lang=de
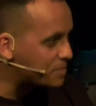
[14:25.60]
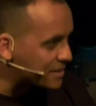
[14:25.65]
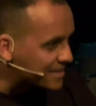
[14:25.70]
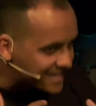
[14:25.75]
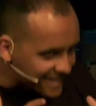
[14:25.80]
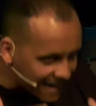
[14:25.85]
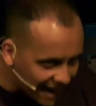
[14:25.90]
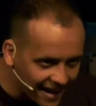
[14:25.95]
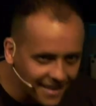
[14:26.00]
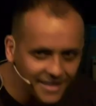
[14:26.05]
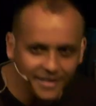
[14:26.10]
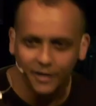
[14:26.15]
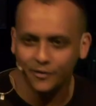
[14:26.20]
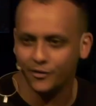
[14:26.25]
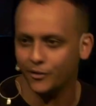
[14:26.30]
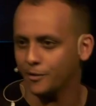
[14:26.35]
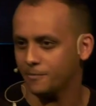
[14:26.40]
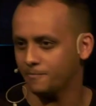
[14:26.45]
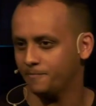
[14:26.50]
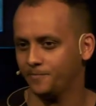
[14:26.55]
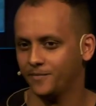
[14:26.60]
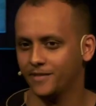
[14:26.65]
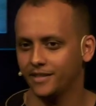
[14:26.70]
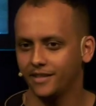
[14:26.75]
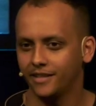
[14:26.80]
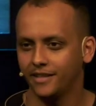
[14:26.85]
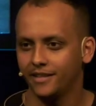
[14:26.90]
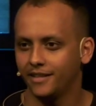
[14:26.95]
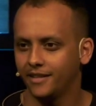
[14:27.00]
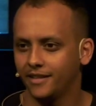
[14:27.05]
bin Teil davon?
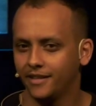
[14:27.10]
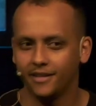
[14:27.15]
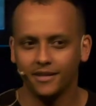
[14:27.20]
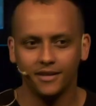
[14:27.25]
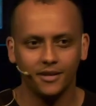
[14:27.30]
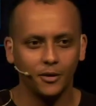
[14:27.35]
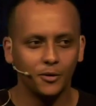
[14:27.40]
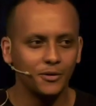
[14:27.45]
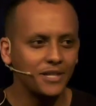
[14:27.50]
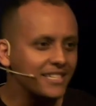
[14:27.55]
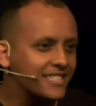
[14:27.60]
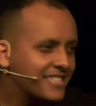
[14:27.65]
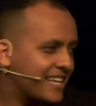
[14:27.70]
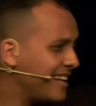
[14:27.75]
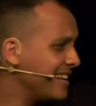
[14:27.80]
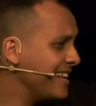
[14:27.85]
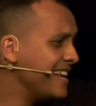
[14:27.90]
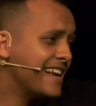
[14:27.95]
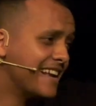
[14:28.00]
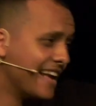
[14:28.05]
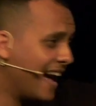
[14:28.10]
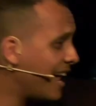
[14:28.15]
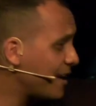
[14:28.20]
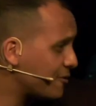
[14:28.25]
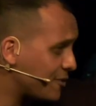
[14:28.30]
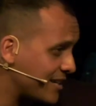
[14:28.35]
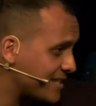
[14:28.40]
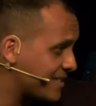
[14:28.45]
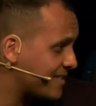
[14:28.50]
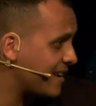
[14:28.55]
Und das kann egal
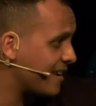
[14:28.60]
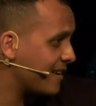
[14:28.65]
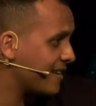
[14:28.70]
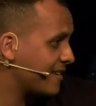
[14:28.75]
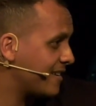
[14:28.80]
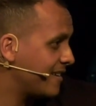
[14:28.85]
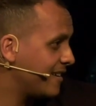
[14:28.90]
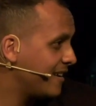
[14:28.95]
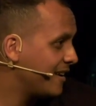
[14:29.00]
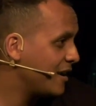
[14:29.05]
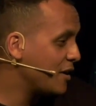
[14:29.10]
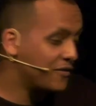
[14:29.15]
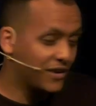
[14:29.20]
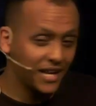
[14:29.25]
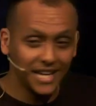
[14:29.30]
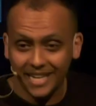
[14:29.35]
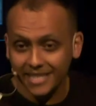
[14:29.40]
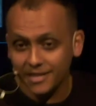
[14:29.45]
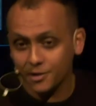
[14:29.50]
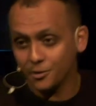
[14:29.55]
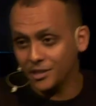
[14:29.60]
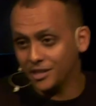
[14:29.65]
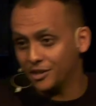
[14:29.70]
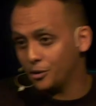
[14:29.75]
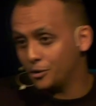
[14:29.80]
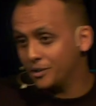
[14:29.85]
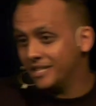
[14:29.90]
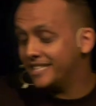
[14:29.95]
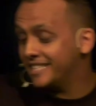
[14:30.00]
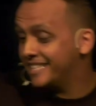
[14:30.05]
was sein. Vielleicht hast du dir
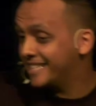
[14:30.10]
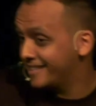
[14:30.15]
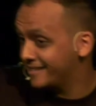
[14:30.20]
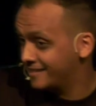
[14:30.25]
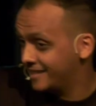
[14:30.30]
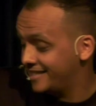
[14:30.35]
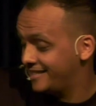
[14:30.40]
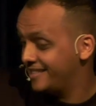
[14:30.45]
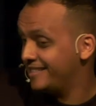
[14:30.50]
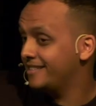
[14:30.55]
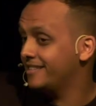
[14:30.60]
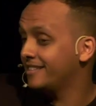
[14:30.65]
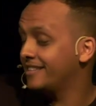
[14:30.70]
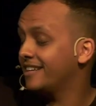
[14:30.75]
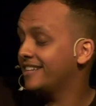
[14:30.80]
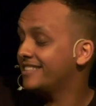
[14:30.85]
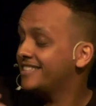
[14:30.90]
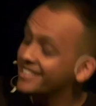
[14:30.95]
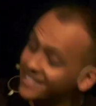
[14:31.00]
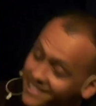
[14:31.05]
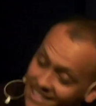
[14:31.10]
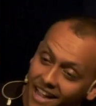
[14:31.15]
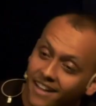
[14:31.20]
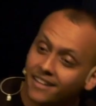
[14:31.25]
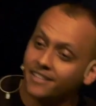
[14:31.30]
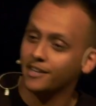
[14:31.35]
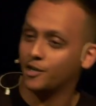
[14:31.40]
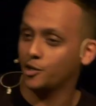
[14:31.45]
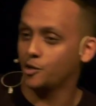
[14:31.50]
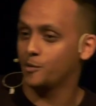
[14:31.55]
noch nie die, die, äh, die
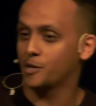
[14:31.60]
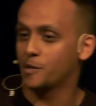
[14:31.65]
Gedanken darüber